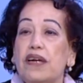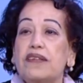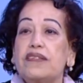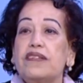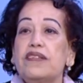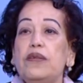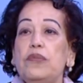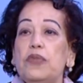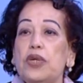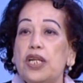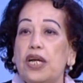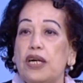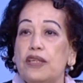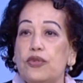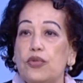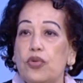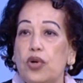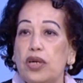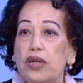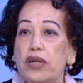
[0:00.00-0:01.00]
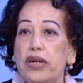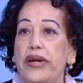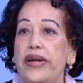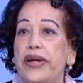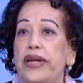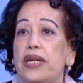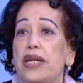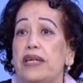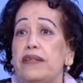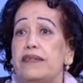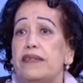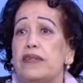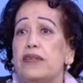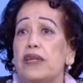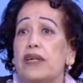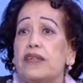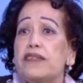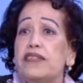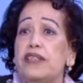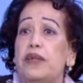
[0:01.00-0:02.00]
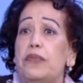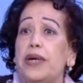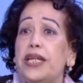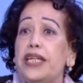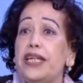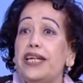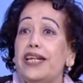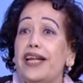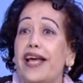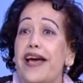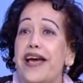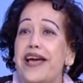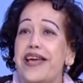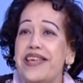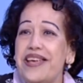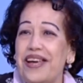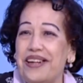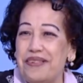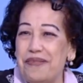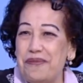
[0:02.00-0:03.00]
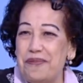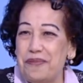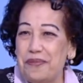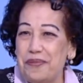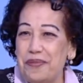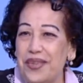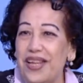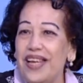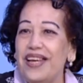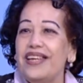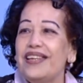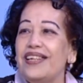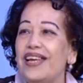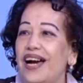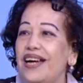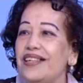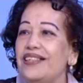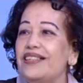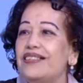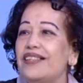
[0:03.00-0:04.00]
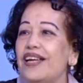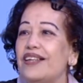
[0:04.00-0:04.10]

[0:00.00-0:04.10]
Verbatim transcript: إذا تقسيم الأدوار ليس تقسيما إلهيا ده فعل